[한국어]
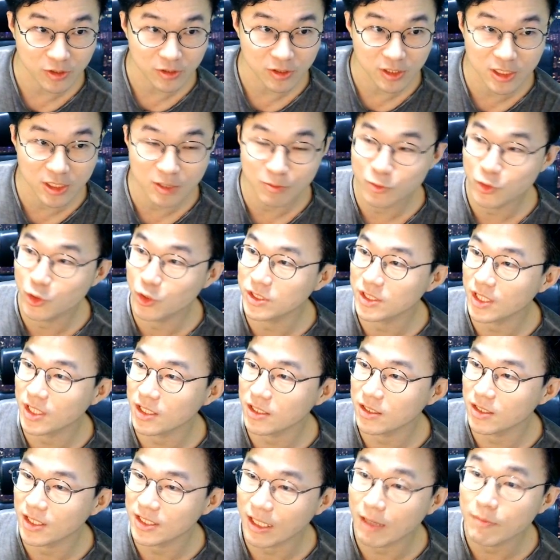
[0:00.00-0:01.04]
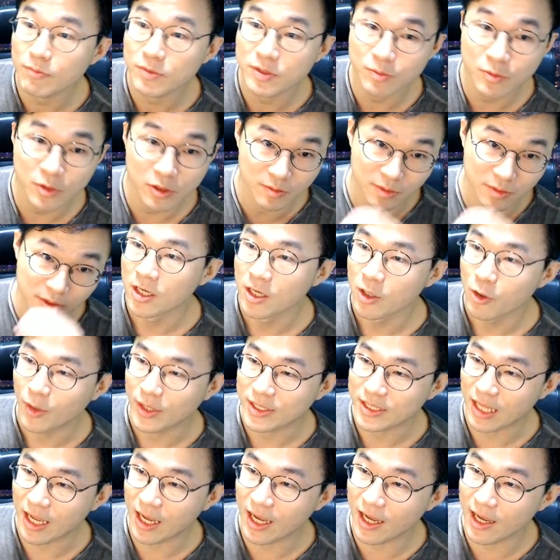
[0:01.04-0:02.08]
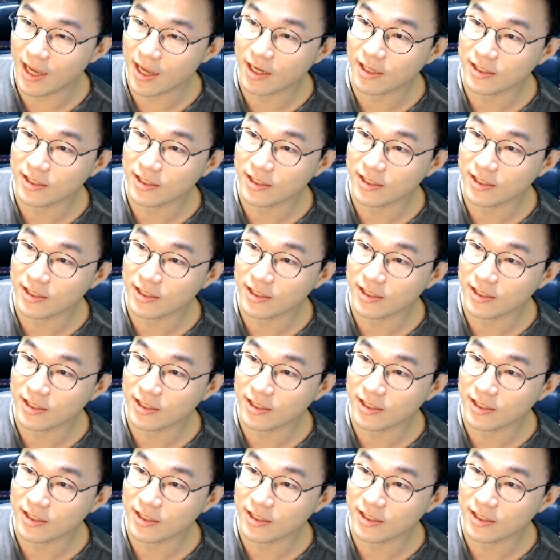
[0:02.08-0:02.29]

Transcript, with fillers: 20년이 사실 한 30년입니다. 왔다 아,